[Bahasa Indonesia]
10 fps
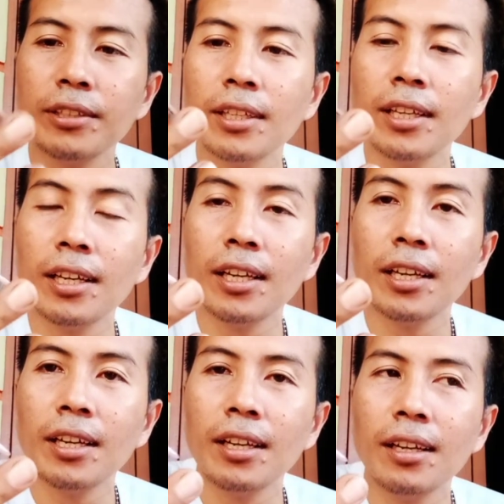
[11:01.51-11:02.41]

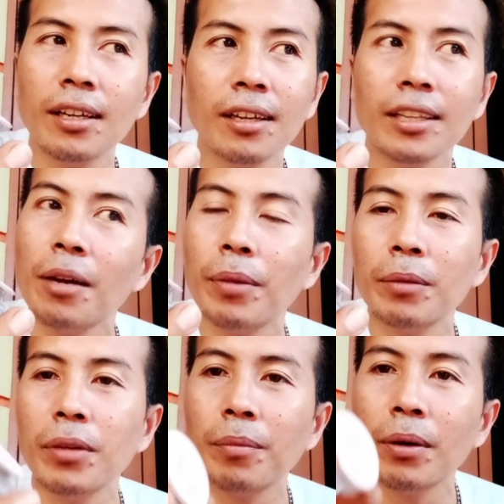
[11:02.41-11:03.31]
eh, dapat berapa